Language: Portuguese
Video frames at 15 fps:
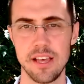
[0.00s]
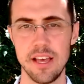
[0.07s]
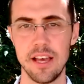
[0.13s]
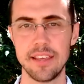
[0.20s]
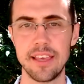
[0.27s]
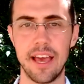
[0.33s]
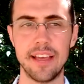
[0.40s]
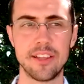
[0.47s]
E
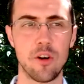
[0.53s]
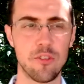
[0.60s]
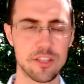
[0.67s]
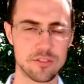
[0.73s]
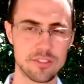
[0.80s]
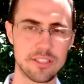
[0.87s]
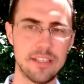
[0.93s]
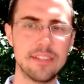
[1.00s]
aí talvez
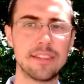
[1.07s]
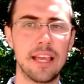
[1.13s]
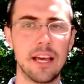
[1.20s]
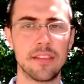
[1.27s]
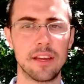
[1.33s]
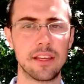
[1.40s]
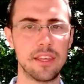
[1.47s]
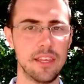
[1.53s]
você entenda
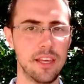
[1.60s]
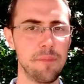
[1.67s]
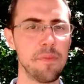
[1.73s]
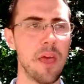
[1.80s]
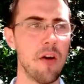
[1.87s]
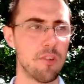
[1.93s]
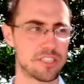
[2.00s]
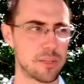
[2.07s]
que
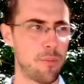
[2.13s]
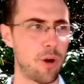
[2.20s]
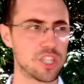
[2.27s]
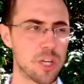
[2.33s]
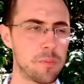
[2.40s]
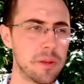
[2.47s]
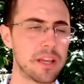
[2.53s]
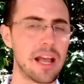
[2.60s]
você pode
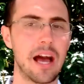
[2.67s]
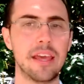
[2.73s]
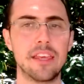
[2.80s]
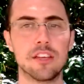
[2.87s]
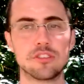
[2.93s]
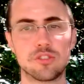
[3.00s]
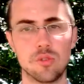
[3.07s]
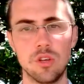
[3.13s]
aplicar
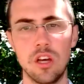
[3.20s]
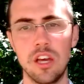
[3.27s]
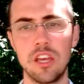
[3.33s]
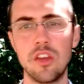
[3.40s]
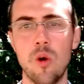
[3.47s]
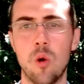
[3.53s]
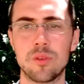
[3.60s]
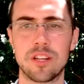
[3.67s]
isso em
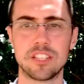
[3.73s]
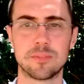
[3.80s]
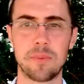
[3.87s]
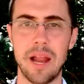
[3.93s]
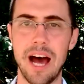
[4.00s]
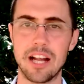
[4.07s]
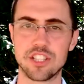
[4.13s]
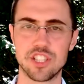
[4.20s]
outras
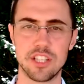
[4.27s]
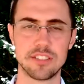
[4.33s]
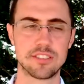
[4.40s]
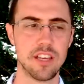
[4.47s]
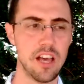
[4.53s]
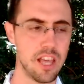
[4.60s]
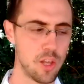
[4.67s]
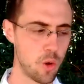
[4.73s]
práticas,
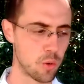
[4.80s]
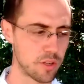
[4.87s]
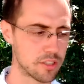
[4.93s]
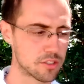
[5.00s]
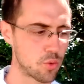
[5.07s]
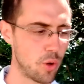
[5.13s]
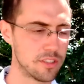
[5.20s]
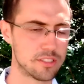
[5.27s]
em outras
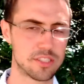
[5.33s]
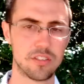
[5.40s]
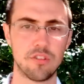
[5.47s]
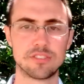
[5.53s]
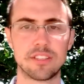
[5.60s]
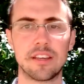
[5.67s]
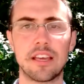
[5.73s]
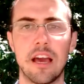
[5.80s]
coisas que
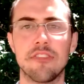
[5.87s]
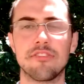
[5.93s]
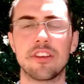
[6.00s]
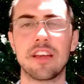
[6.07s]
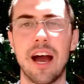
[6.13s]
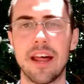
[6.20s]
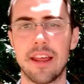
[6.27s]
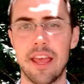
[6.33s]
você quer
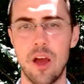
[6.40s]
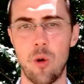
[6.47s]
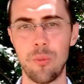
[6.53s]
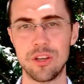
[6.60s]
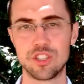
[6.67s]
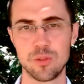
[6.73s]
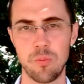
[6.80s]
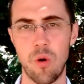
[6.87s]
ficar
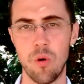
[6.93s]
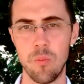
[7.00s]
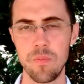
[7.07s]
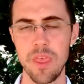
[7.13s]
realmente bom.